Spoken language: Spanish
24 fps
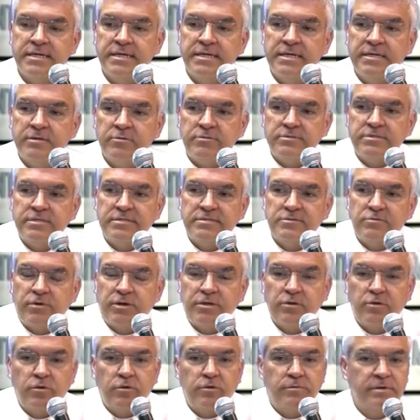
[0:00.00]
Entonces,
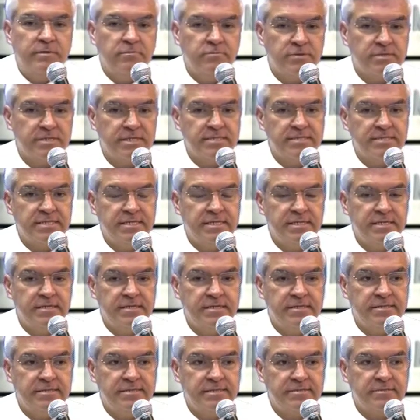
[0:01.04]
cuando lo vemos así,
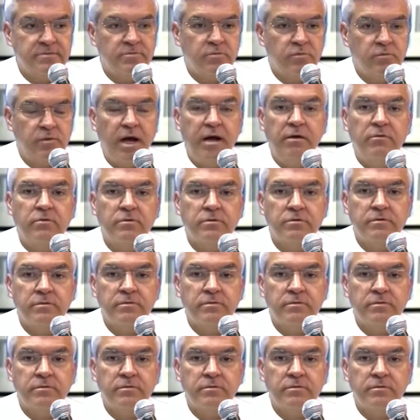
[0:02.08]
dices, wow,